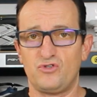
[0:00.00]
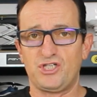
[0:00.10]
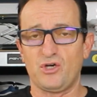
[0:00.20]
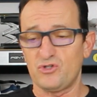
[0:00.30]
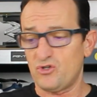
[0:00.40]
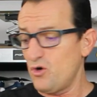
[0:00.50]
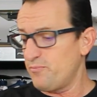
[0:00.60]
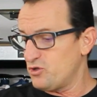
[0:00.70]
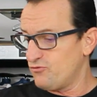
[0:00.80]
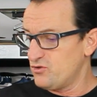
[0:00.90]
du
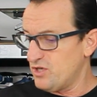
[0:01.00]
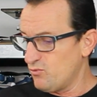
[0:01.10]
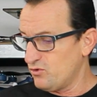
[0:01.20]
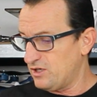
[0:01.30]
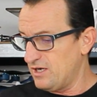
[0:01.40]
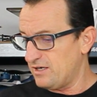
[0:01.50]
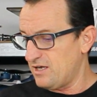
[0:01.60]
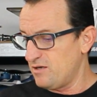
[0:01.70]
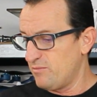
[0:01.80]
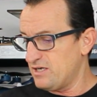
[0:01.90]
gyroscope. Je vous ai montré la
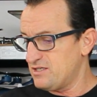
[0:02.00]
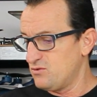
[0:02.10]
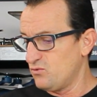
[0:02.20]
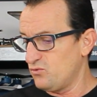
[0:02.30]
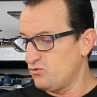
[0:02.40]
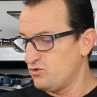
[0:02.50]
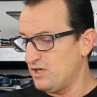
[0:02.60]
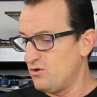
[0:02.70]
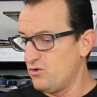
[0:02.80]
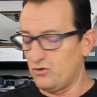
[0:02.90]
calibration tout
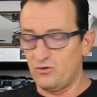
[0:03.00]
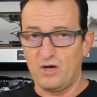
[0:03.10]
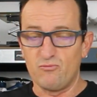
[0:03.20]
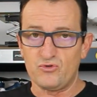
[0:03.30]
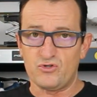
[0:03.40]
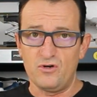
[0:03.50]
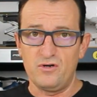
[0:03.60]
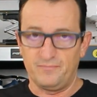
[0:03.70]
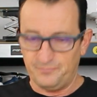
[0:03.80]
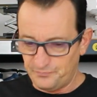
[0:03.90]
à l'heure de la
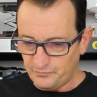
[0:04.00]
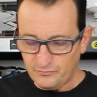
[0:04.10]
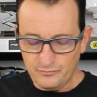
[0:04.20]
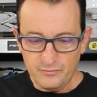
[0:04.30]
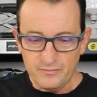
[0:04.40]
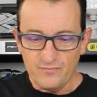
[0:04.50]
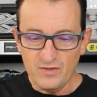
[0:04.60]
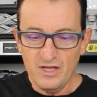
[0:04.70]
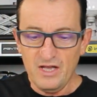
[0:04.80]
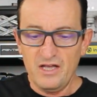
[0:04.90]
boussole.
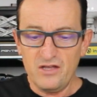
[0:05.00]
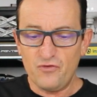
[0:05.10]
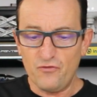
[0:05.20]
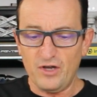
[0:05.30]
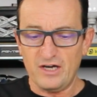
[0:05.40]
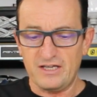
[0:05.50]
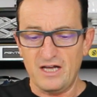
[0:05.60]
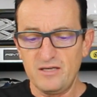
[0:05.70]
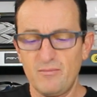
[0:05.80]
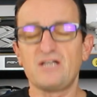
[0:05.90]
Il faut faire la
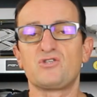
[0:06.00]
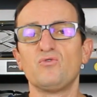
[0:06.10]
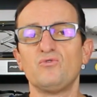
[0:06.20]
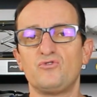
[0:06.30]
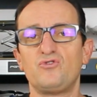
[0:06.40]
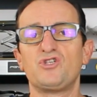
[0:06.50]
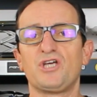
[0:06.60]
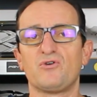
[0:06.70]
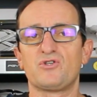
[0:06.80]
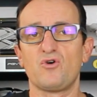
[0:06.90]
calibration du
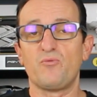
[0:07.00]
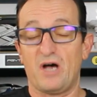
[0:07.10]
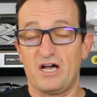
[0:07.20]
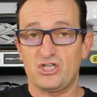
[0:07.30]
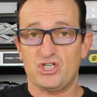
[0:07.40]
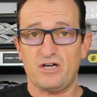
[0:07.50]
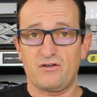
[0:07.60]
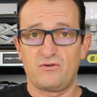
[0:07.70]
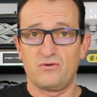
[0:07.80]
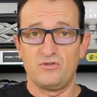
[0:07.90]
gyroscope à
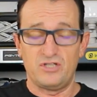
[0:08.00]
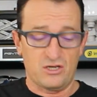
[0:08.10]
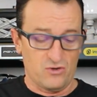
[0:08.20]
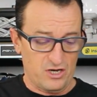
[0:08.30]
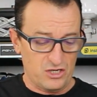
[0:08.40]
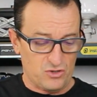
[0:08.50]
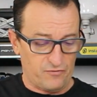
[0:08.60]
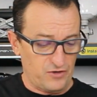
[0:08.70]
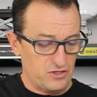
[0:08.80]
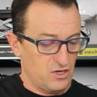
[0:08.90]
chaque décollage en
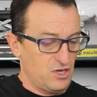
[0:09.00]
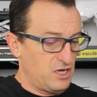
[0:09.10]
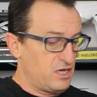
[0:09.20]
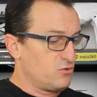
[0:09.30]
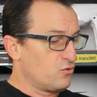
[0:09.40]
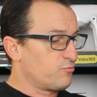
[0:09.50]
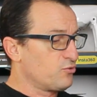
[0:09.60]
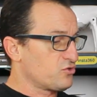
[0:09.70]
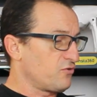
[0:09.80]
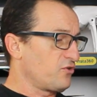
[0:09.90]
fait. Et donc
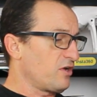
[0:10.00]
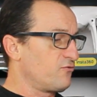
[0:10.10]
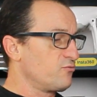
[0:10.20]
pour ce faire,